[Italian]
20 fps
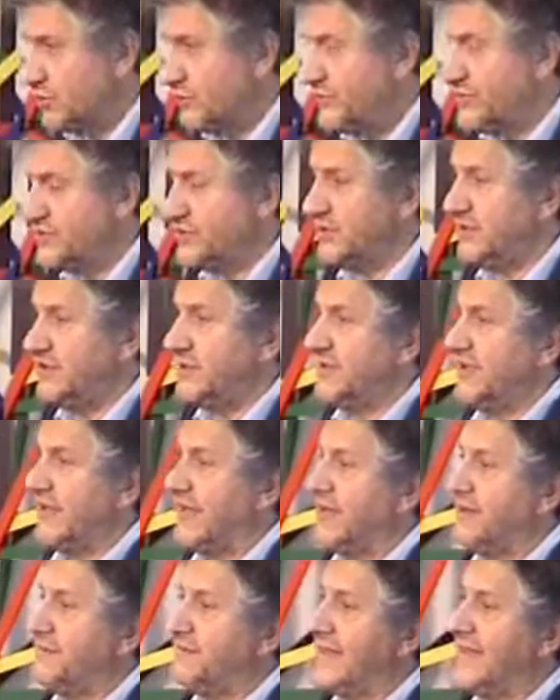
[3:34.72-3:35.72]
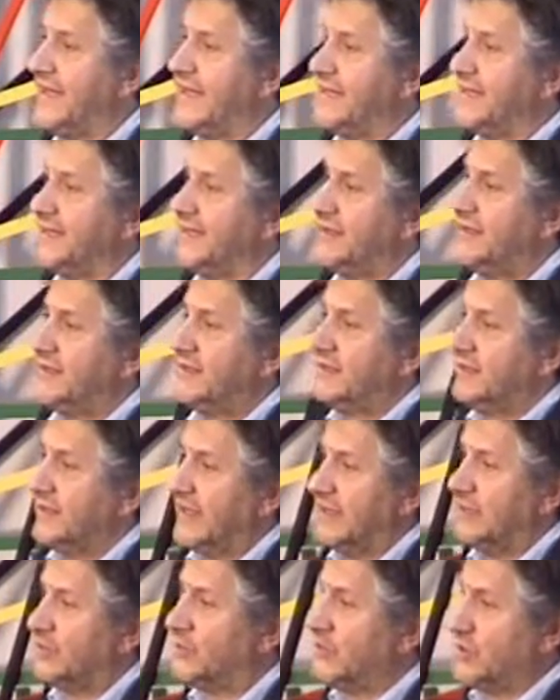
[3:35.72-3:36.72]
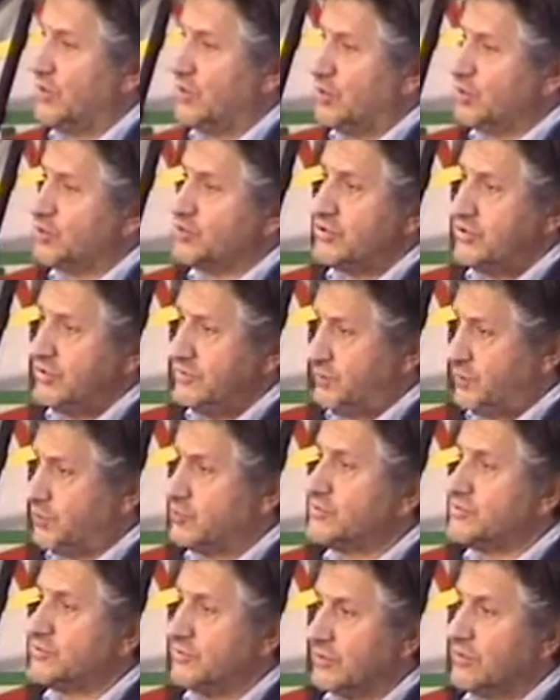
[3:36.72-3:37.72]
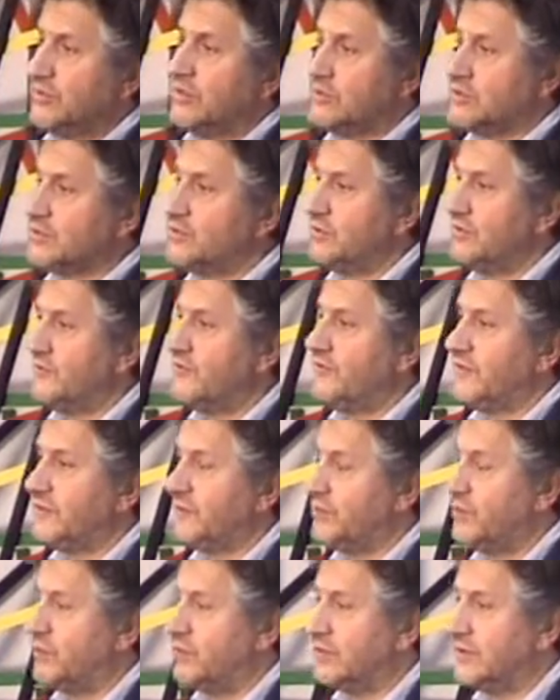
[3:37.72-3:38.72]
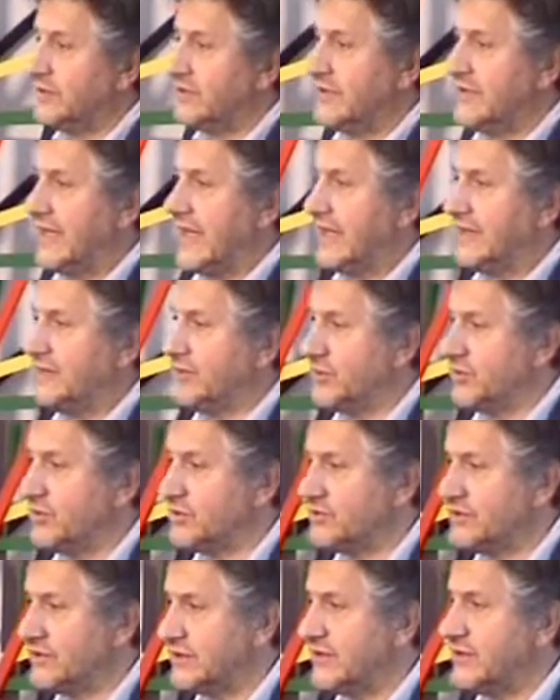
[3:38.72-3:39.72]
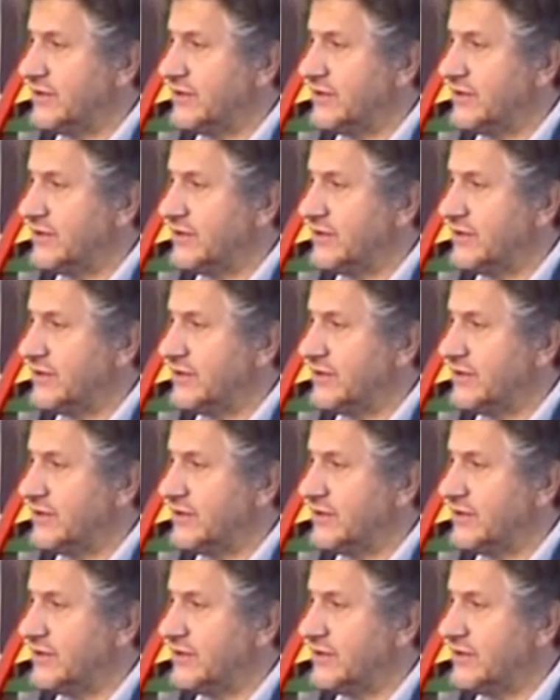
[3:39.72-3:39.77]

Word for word: vicini al mare, hanno dei costi di produzione che sono inferiori ai nostri,